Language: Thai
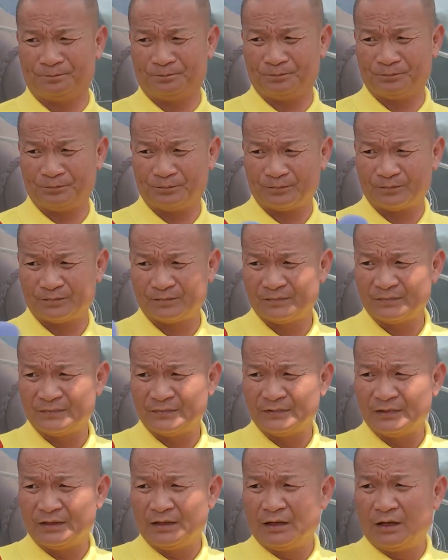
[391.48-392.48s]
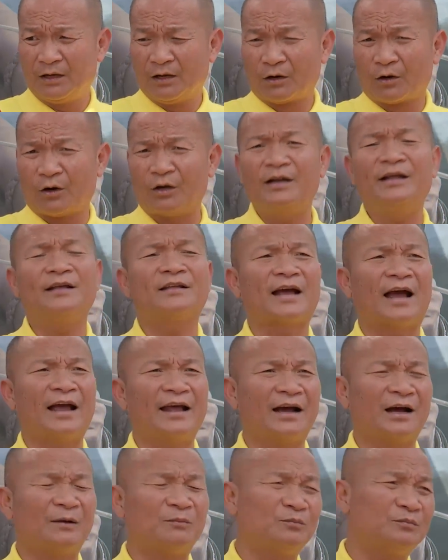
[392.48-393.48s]
เป็นยังไงบ้างหลานเราก็ดีใจ
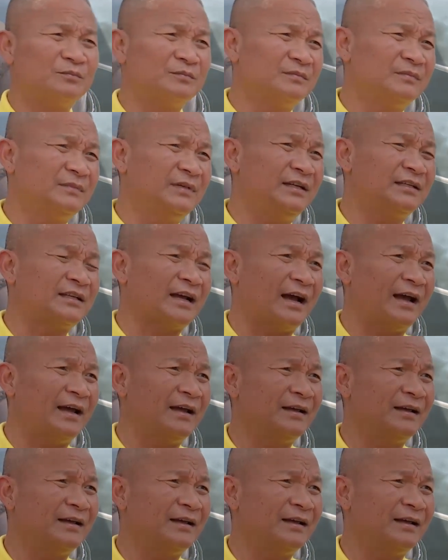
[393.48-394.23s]
ครับดีใจ